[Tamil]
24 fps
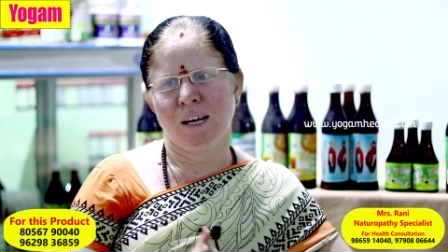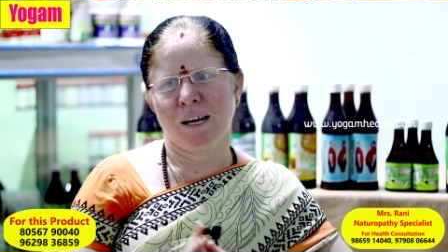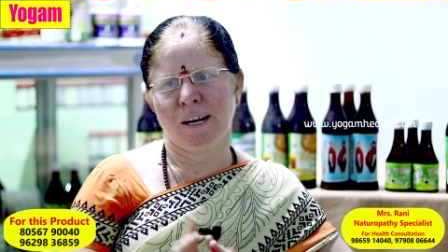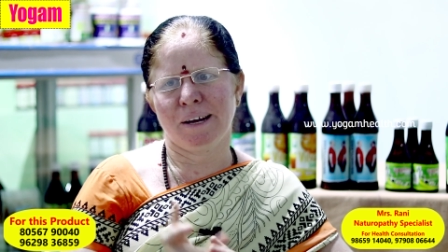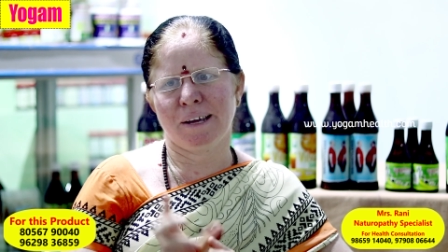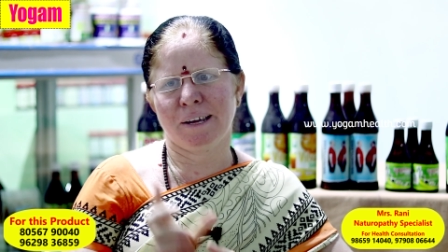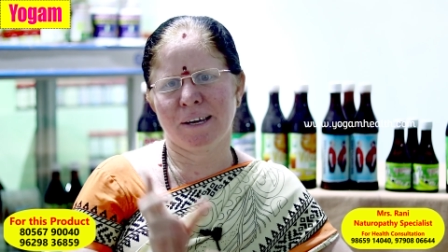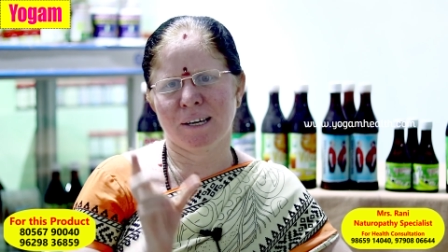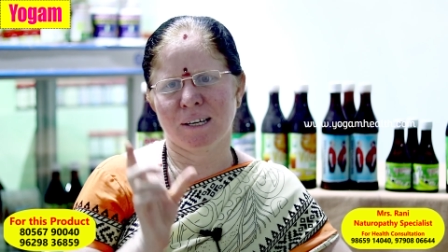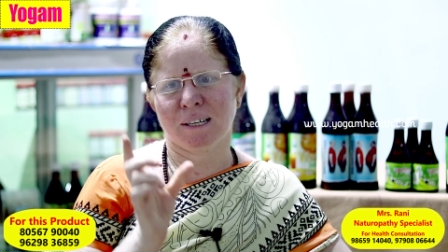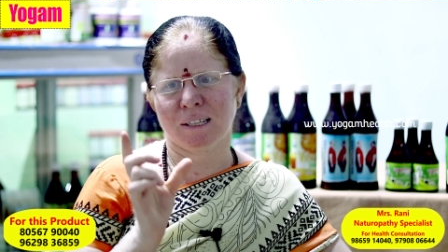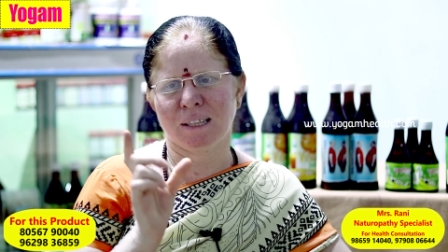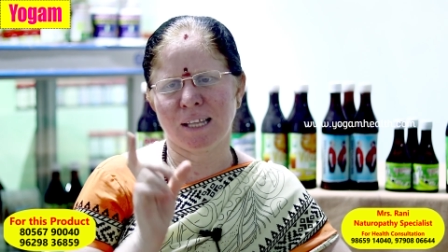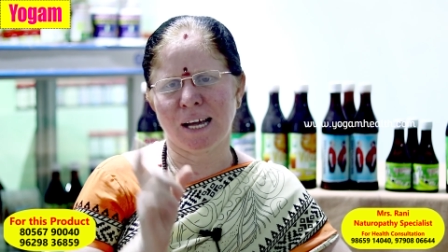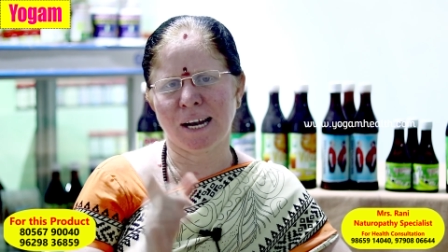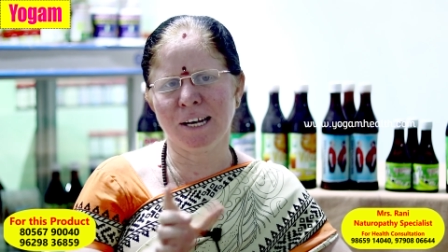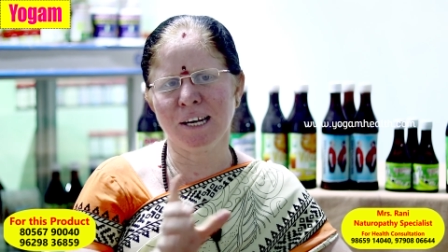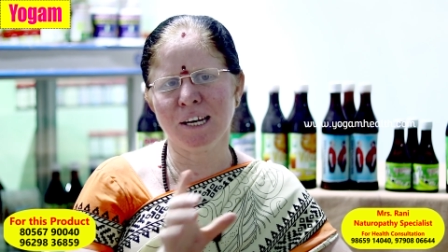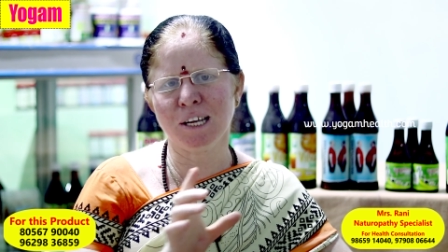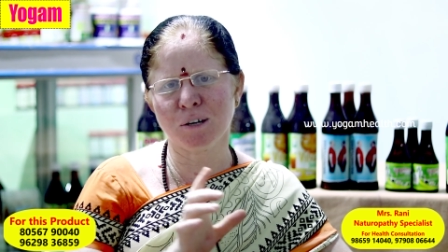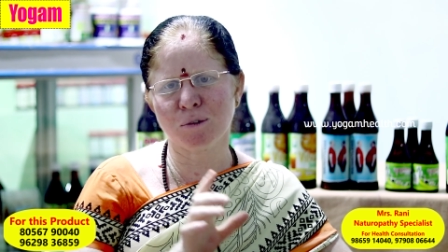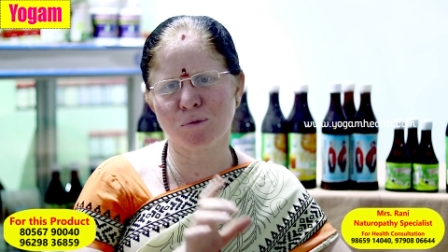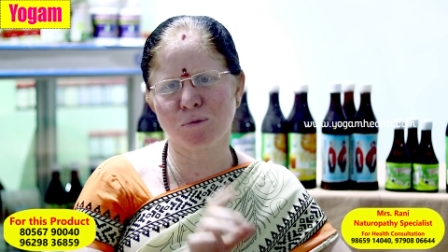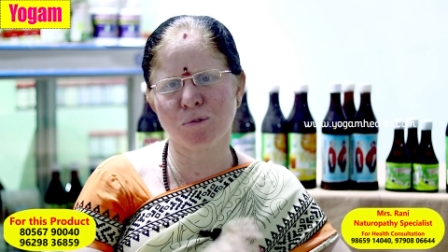நீங்கள்
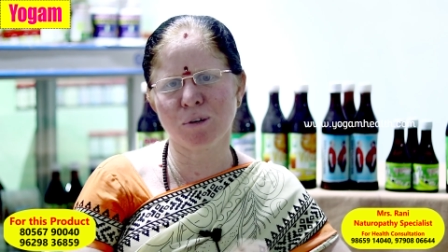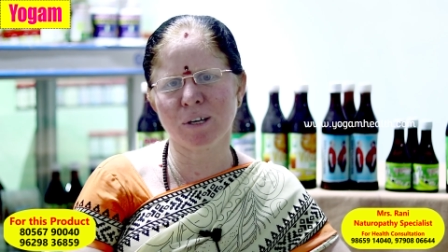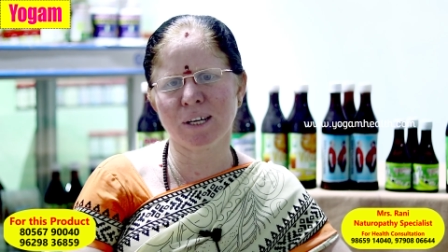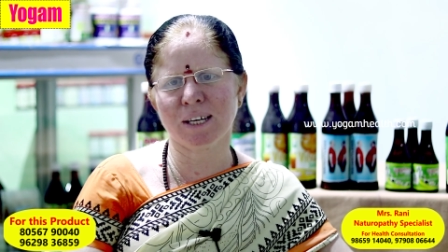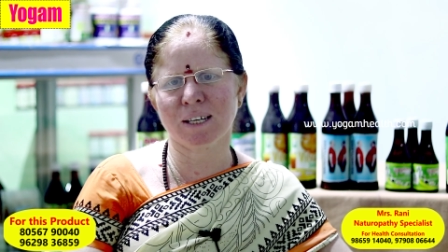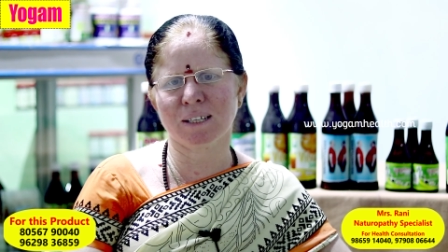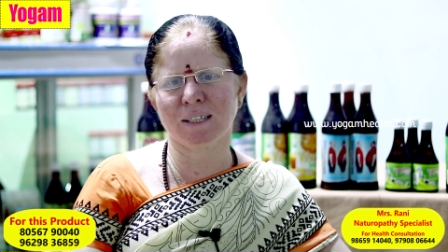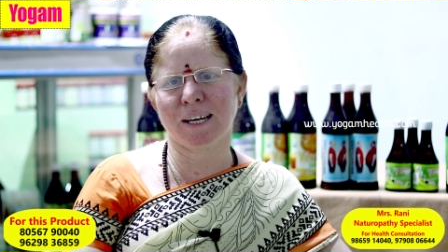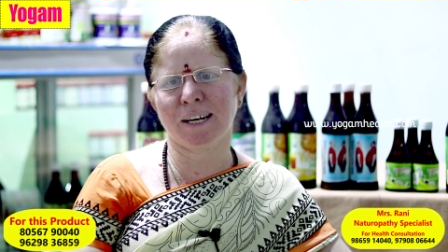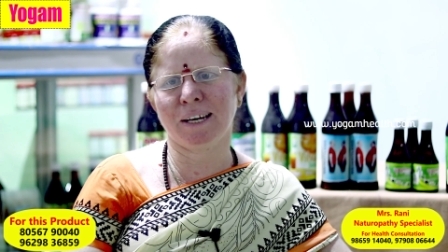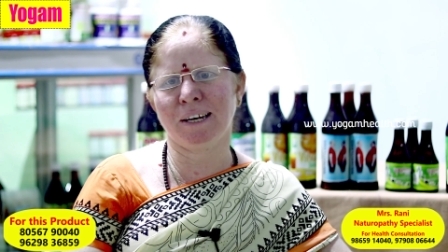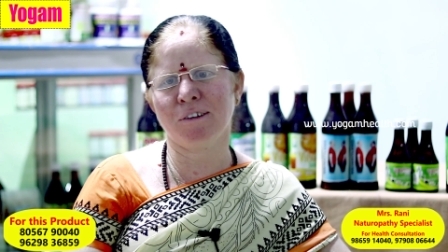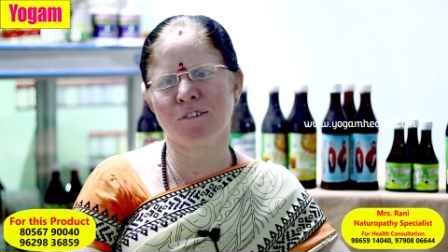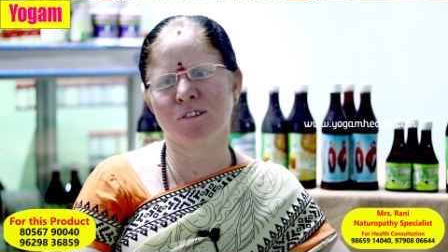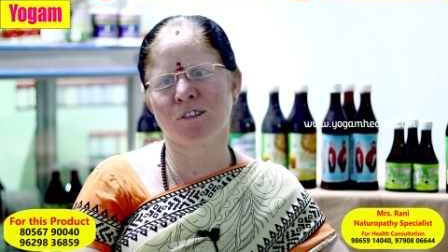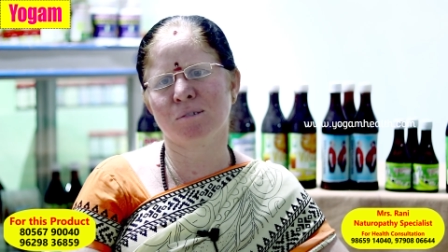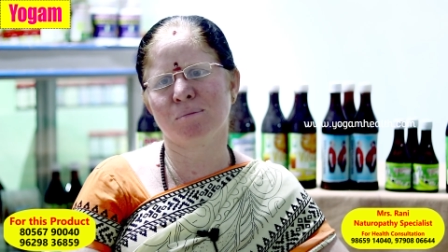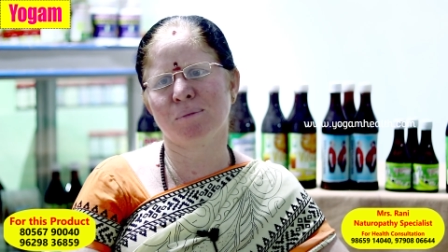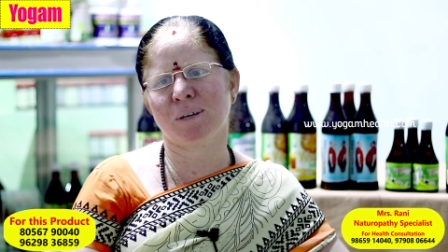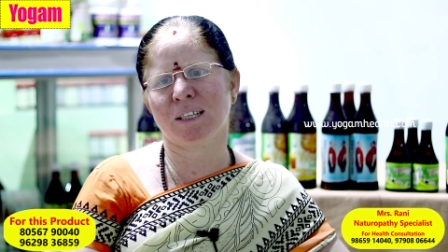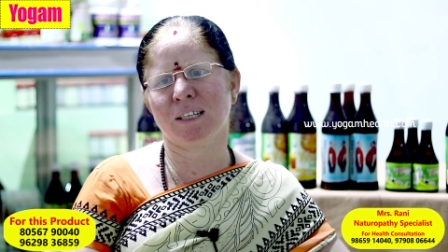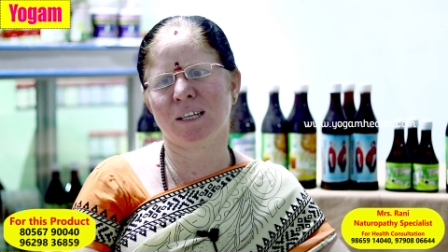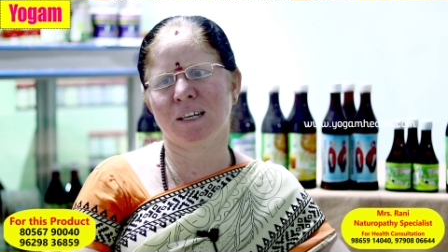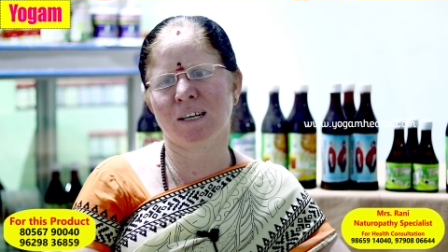தண்ணி குடிக்கிற தண்ணி வந்து
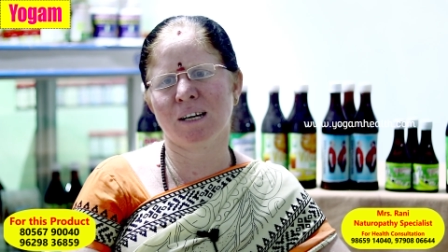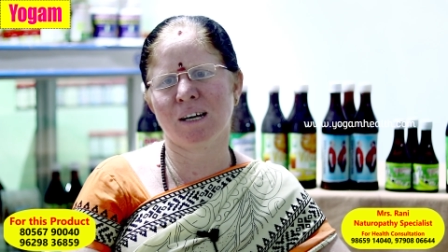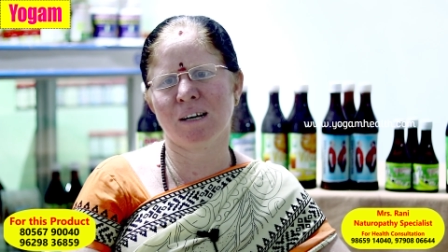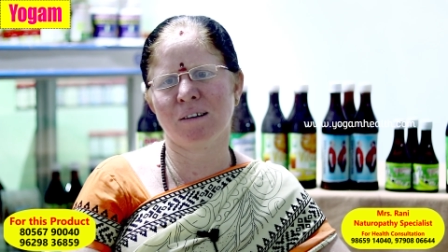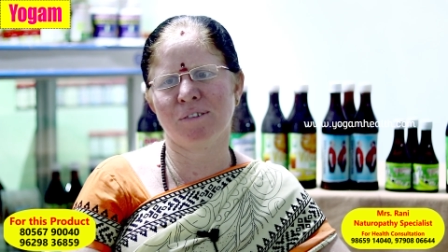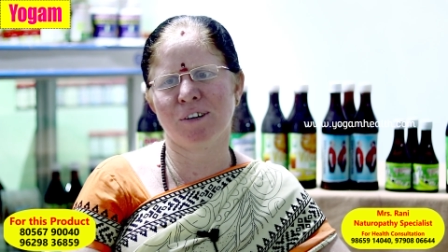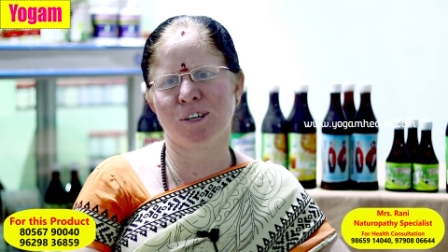பார்த்திங்கன்னா